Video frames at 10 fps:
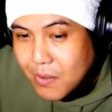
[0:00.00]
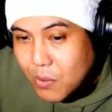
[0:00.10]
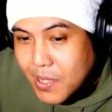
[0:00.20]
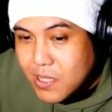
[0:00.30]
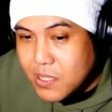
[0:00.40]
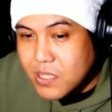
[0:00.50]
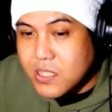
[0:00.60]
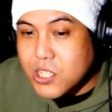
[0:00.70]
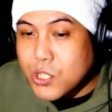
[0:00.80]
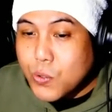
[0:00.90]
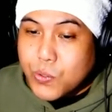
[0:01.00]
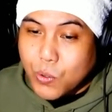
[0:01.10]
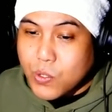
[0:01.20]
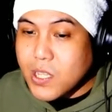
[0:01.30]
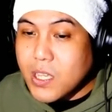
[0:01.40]
おばあさんに塩と
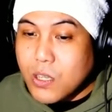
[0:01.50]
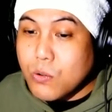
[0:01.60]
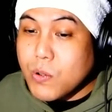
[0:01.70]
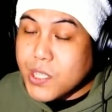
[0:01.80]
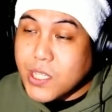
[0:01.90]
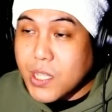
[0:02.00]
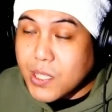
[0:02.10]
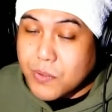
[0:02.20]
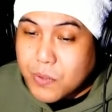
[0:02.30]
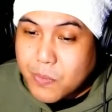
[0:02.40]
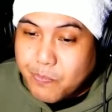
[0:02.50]
お酒を渡されたんですよ。